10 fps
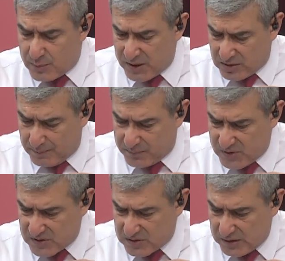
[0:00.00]
Peki
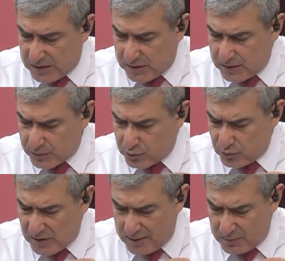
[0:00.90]
biz e,
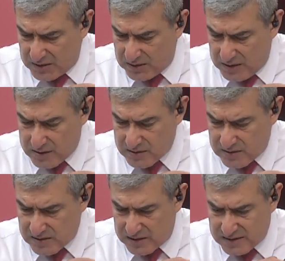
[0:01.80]
gündem maddelerini
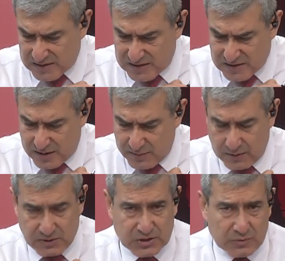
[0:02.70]
sizlere aslında
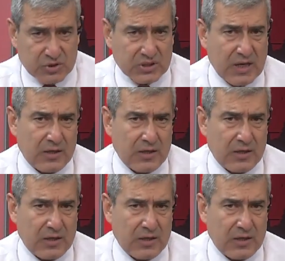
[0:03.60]
saymaya başlamıştık.